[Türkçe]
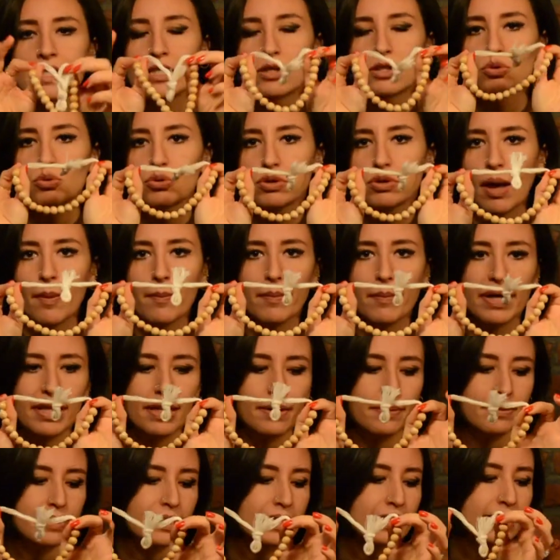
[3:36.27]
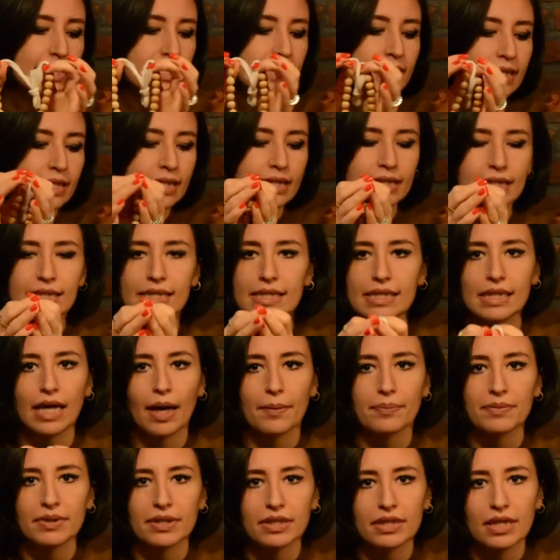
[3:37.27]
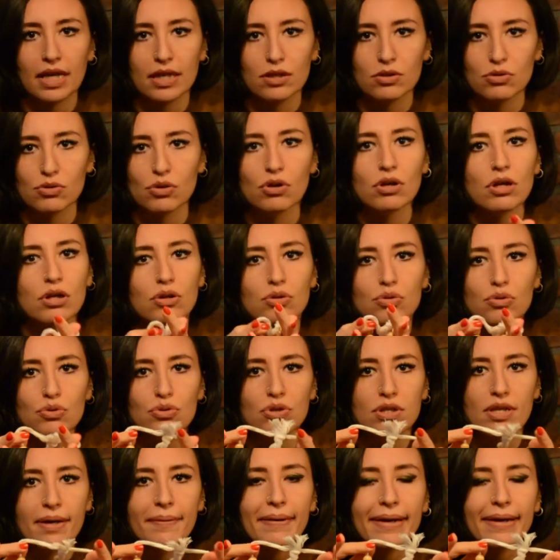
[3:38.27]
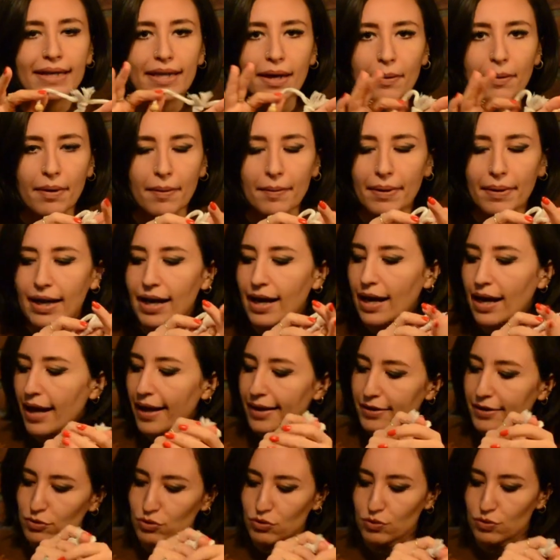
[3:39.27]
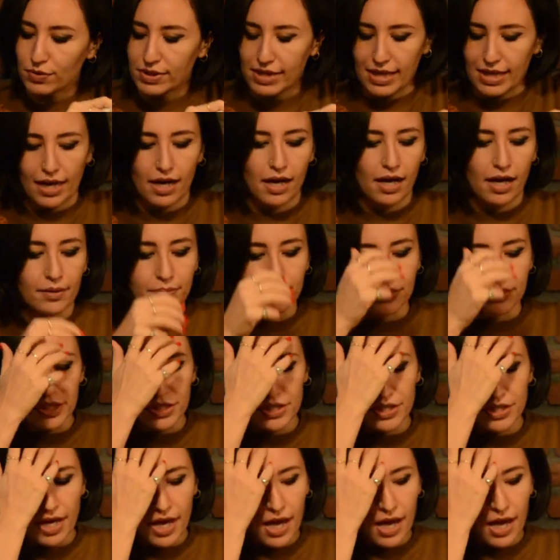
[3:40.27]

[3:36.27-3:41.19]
Hiç kullanmayabilirsiniz. Yıldızı yaptıktan sonra süslemek tamamen hayal gücümüze kalmış.